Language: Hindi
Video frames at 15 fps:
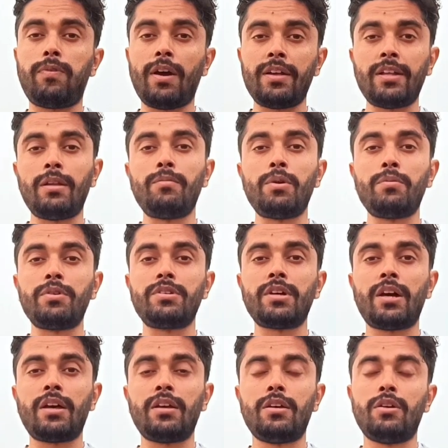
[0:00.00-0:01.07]
फाइनल में भी
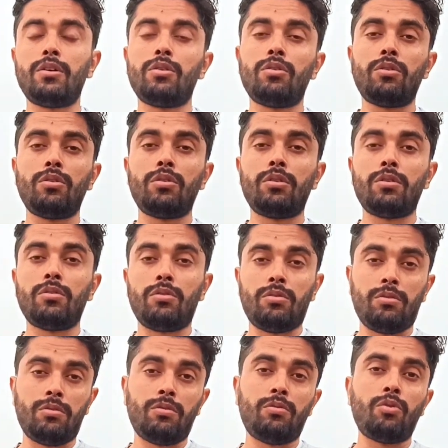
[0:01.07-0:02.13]
जाए
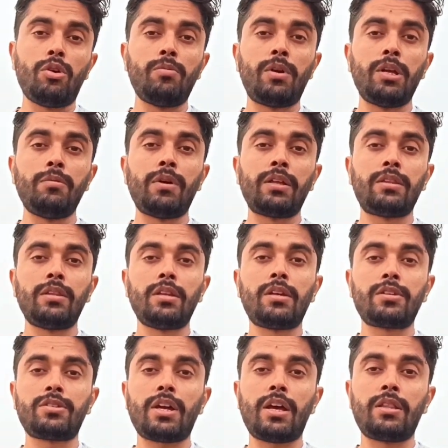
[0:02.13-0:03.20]
कोई बड़ी बात नहीं
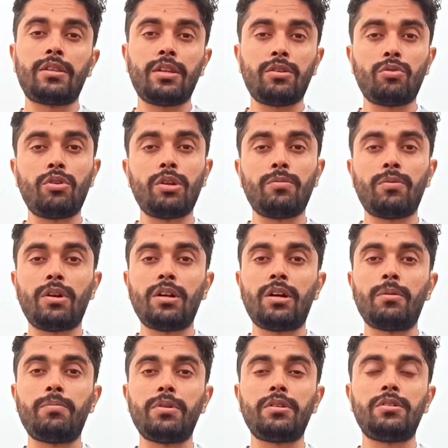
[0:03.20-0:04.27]
कि शायद टी ट्वेंटी वर्ल्ड
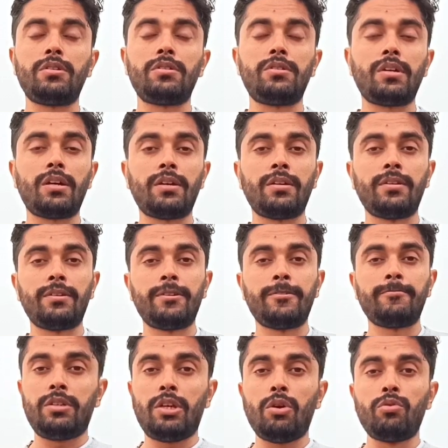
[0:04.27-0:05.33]
कप भी जीत जाए
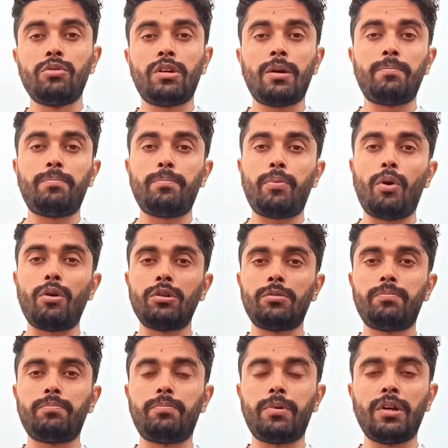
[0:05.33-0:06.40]
ये उनका
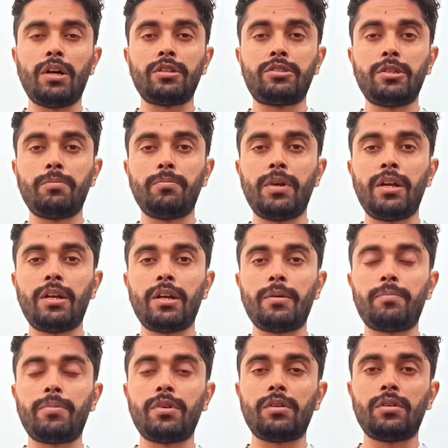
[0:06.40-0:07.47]
बहुत बड़ा अचीवमेंट है
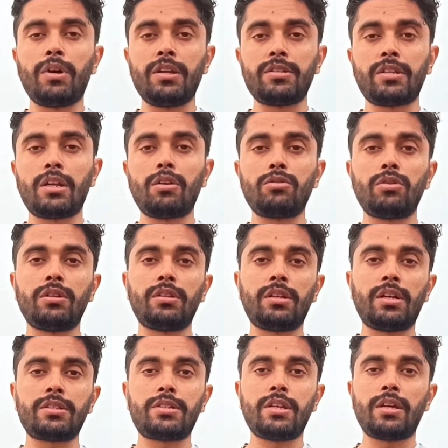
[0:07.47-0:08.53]
अफगानिस्तान का जो
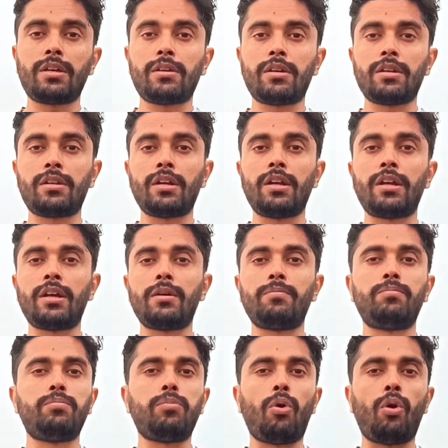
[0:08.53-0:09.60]
अंतर्राष्ट्रीय क्रिकेट है
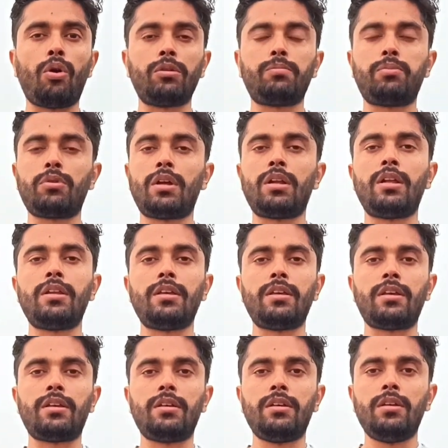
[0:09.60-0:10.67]
बहुत पुराना नहीं
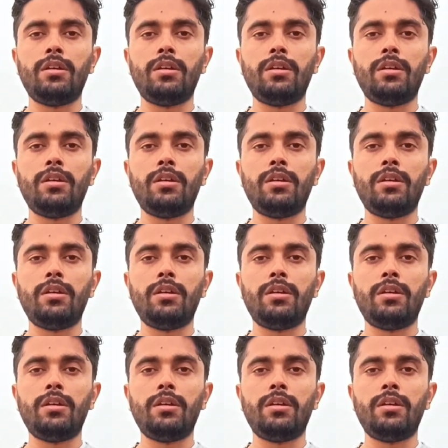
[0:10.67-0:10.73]
है